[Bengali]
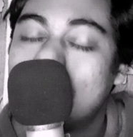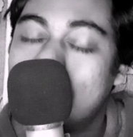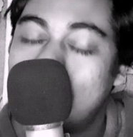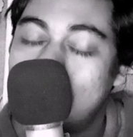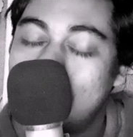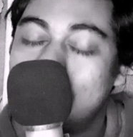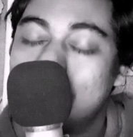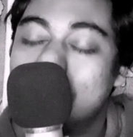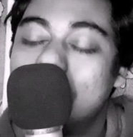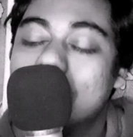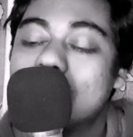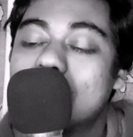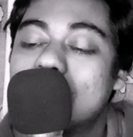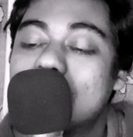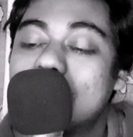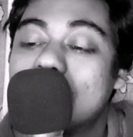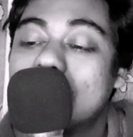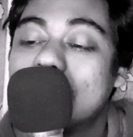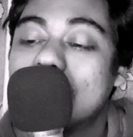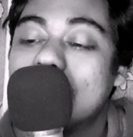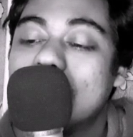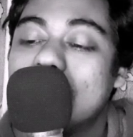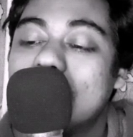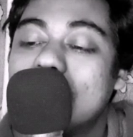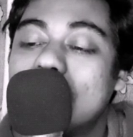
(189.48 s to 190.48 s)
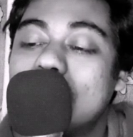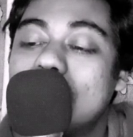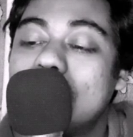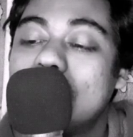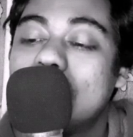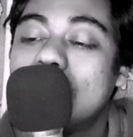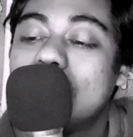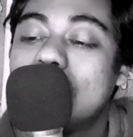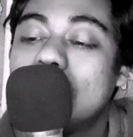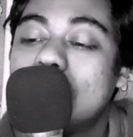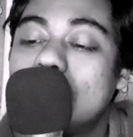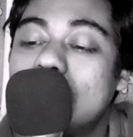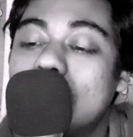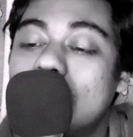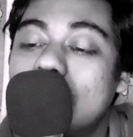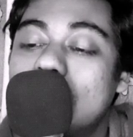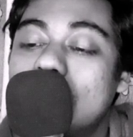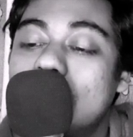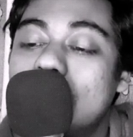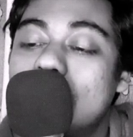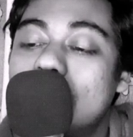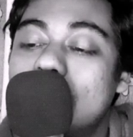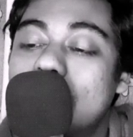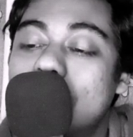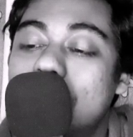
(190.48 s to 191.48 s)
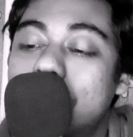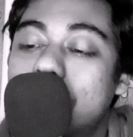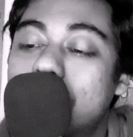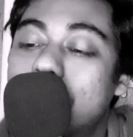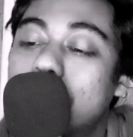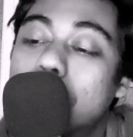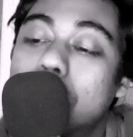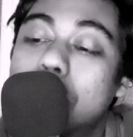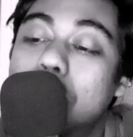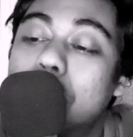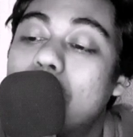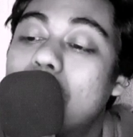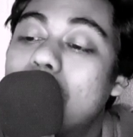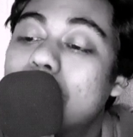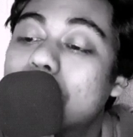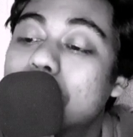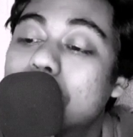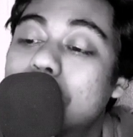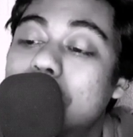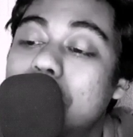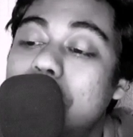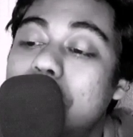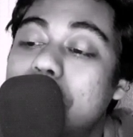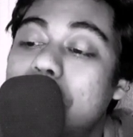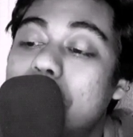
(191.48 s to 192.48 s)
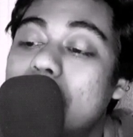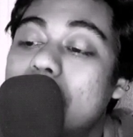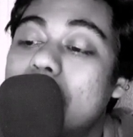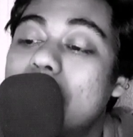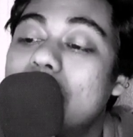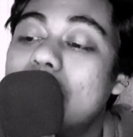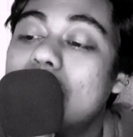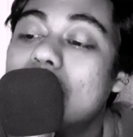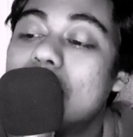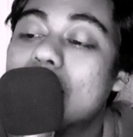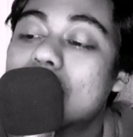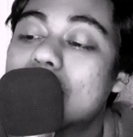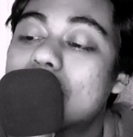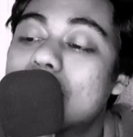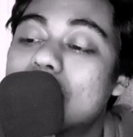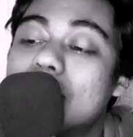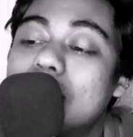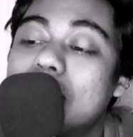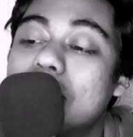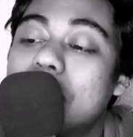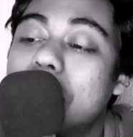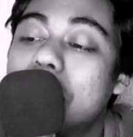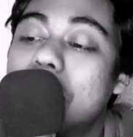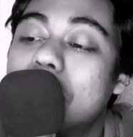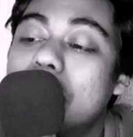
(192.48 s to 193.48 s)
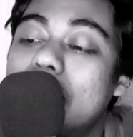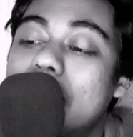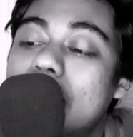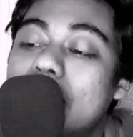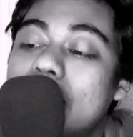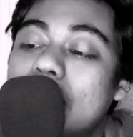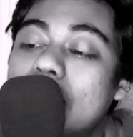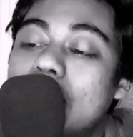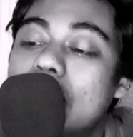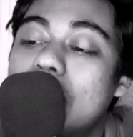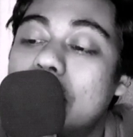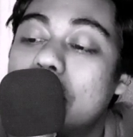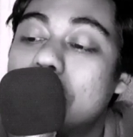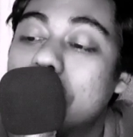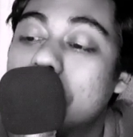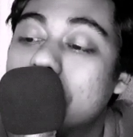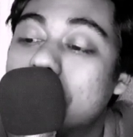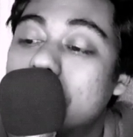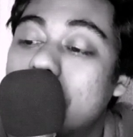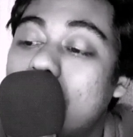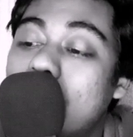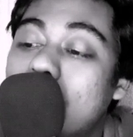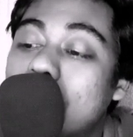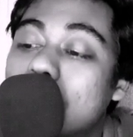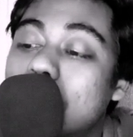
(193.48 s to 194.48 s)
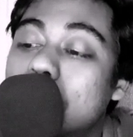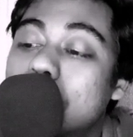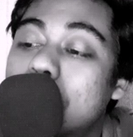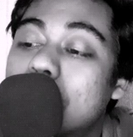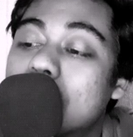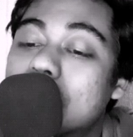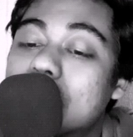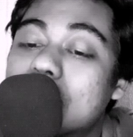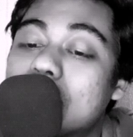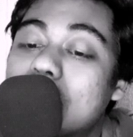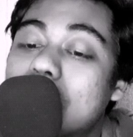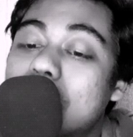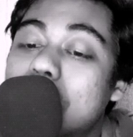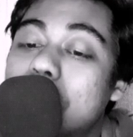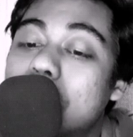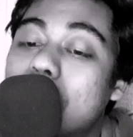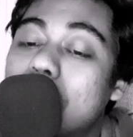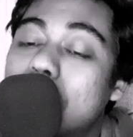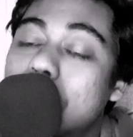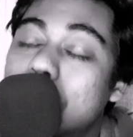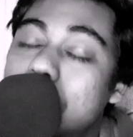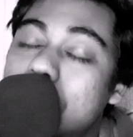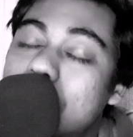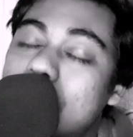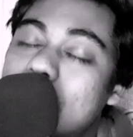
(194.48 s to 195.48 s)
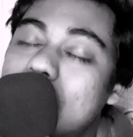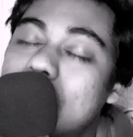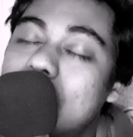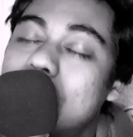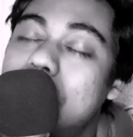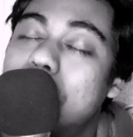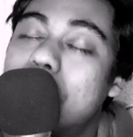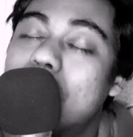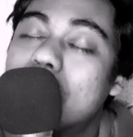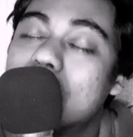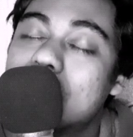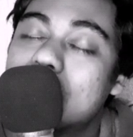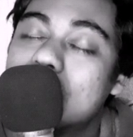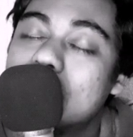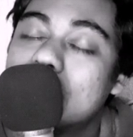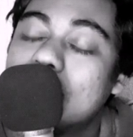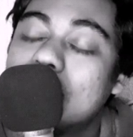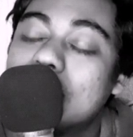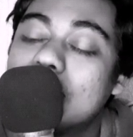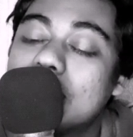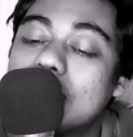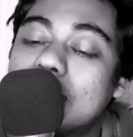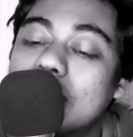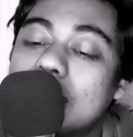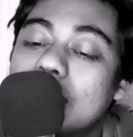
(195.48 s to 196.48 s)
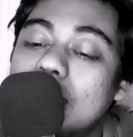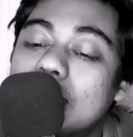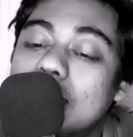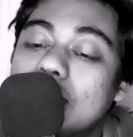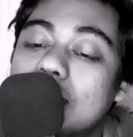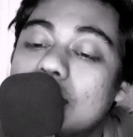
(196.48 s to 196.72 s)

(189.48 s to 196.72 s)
ভালোবাসতে গেলে শত আগুন পেরিয়ে আসতে হয় ভালোবাসার মানুষেরই পাশে থেকে